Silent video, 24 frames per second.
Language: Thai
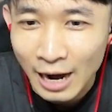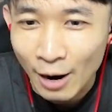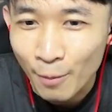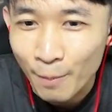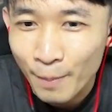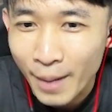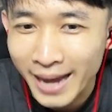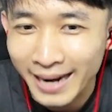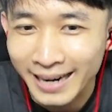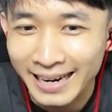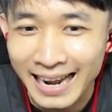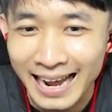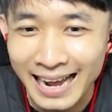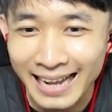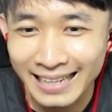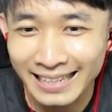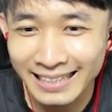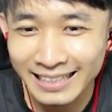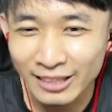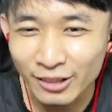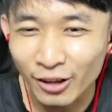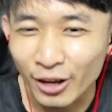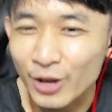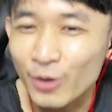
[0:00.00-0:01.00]
เอาหมัดน่ะ
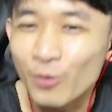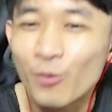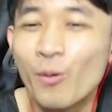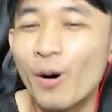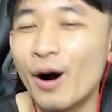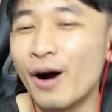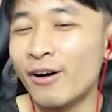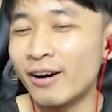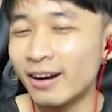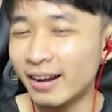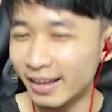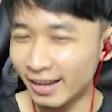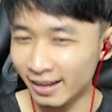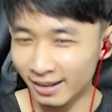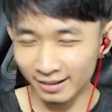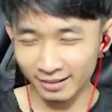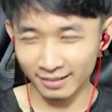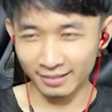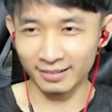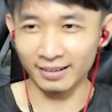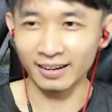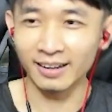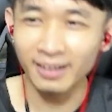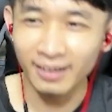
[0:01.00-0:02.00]
ต่อยหัวเขาเลย
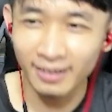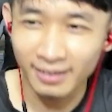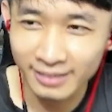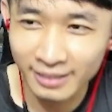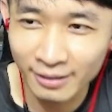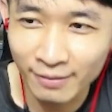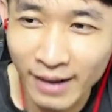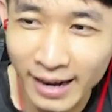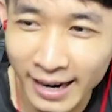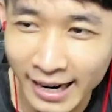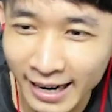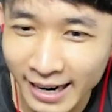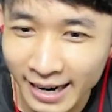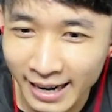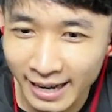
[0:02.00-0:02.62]
จังหวะนั้น